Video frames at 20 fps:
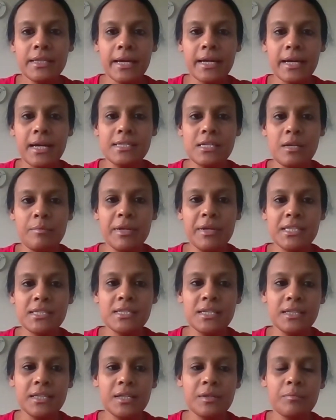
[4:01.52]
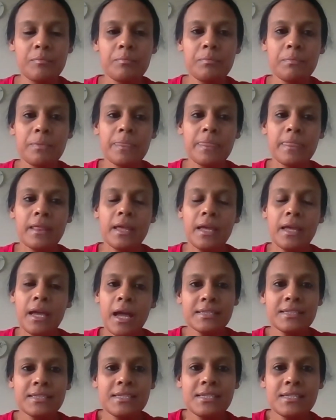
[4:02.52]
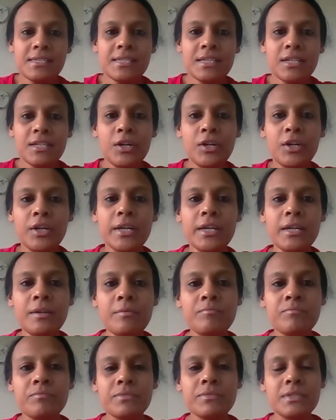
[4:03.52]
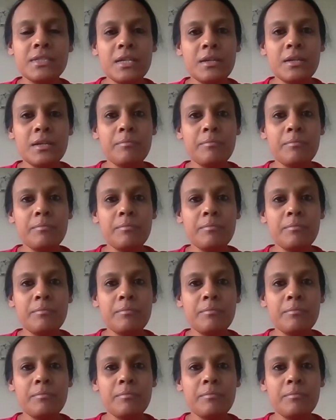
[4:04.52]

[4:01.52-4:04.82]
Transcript: দেখা যায় বাচ্চাদের আরেকটা যেটা হয়